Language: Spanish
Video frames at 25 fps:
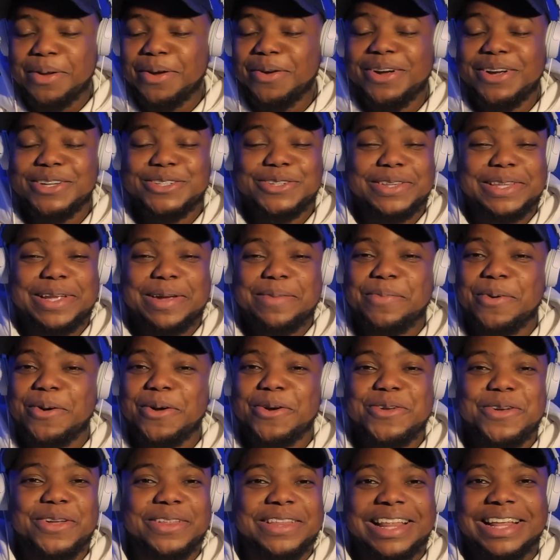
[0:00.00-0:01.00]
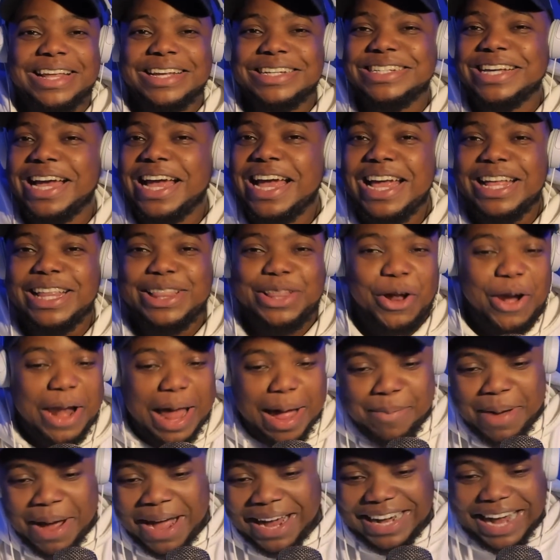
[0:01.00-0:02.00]
Pero en esos tiempos Grullón te decía, ¡Y la
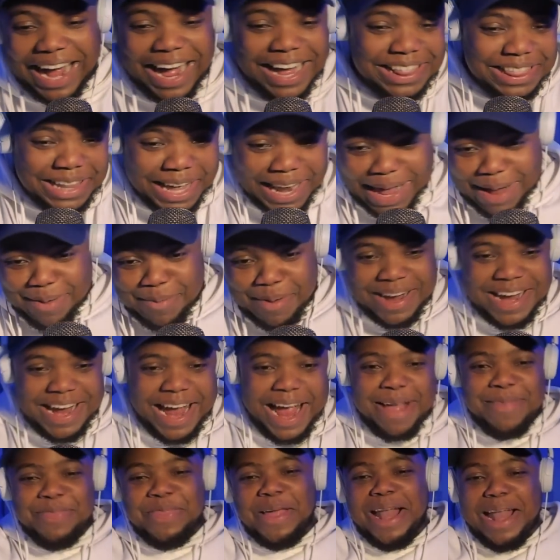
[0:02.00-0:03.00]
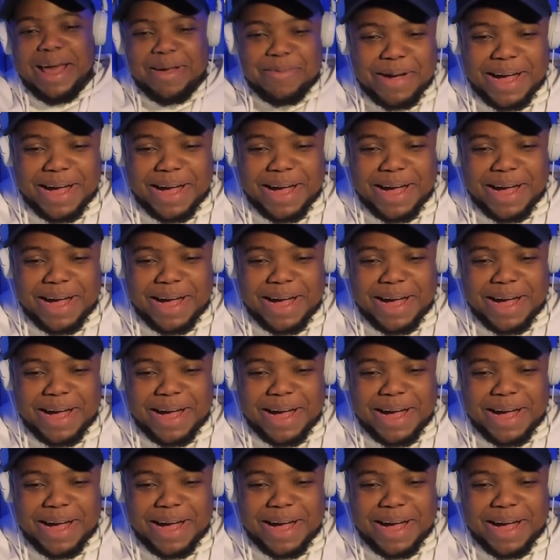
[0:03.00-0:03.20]
macanda, la